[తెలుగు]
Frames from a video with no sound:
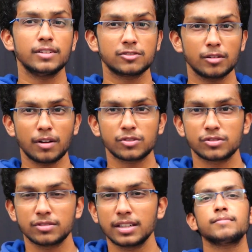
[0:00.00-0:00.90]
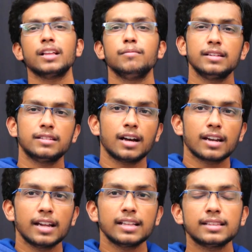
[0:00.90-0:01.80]
విర్చువల్ బాక్సెస్ ఉన్నాయి మీరు
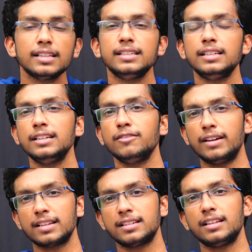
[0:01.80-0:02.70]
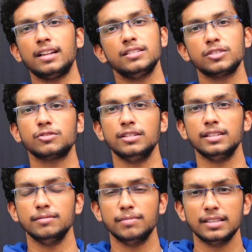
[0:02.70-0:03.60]
దాంట్లో అయితే ఈ వైరస్లే రన్ చేసుకోండి
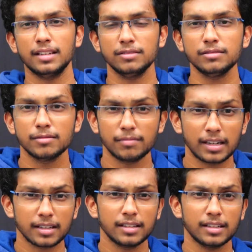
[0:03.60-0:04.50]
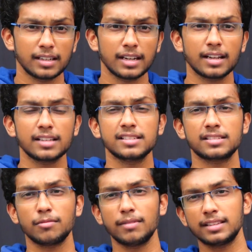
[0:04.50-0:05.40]
ఇబ్బంది లేదు బట్ రియల్గా
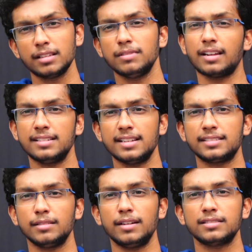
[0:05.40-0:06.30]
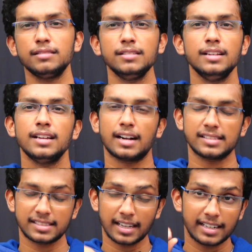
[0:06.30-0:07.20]
సిస్టంలో అయితే మీరు రన్ చేస్తే మాత్రం
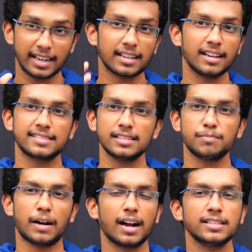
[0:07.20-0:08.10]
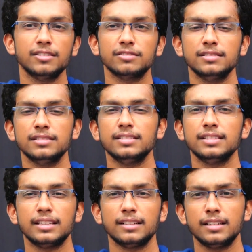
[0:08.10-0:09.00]
ఖచ్చితంగా డేటా లాస్ అయితే పక్కా జరుగుతుంది
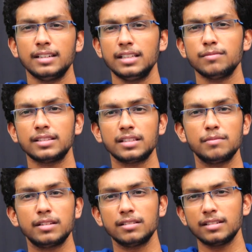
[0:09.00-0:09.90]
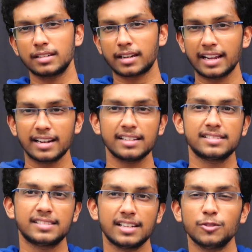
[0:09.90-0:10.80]
ఇది మాత్రం మీరు ట్రైనే
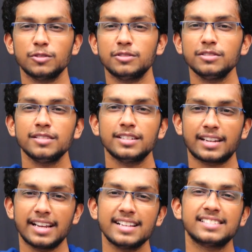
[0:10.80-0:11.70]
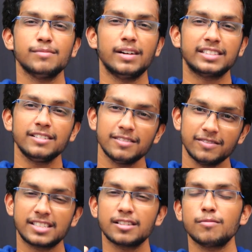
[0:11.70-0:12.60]
చేయవద్దు ట్రై చేస్తే మాత్రం
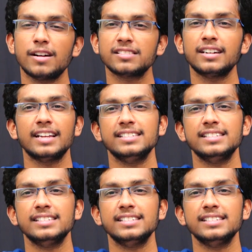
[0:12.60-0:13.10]
విచువల్ బాక్స్లో ట్రై